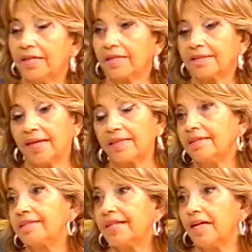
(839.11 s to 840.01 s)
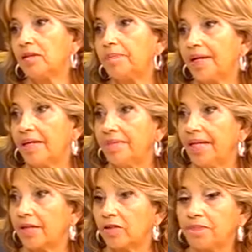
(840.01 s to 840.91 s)
que están destinados para el
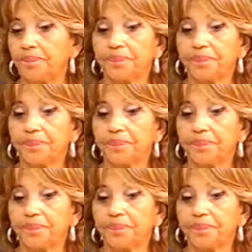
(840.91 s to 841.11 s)
mirador.